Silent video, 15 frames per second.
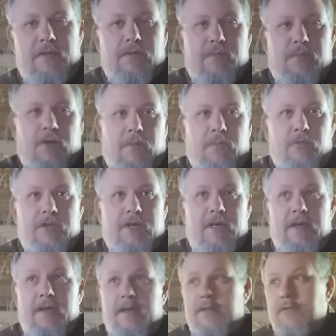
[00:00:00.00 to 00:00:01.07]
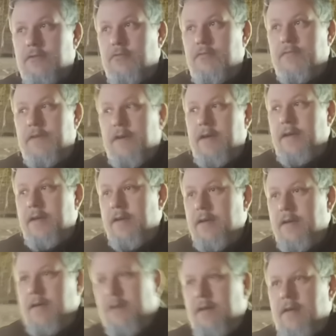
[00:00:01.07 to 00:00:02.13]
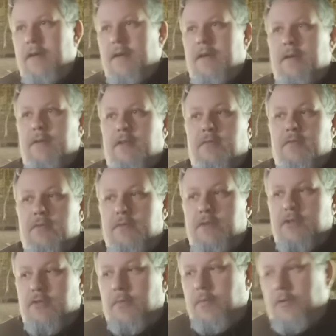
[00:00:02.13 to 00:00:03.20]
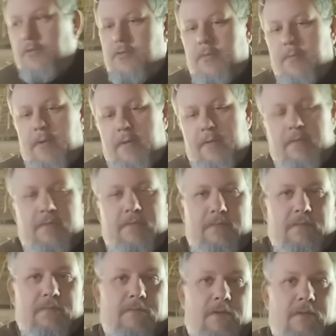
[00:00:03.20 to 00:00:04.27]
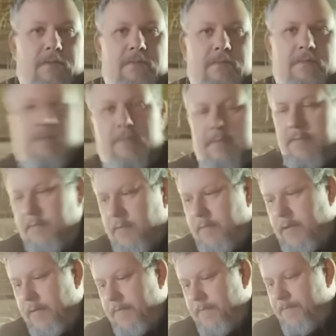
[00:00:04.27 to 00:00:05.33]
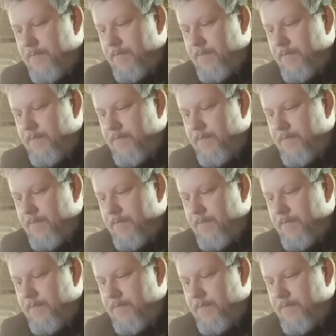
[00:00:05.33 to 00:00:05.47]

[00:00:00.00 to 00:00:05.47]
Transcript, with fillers: des trucs pour leur montrer ce que tu fais. Il dit, oui, oui, je comprends, je comprends. Donc, bon. Donc, voilà.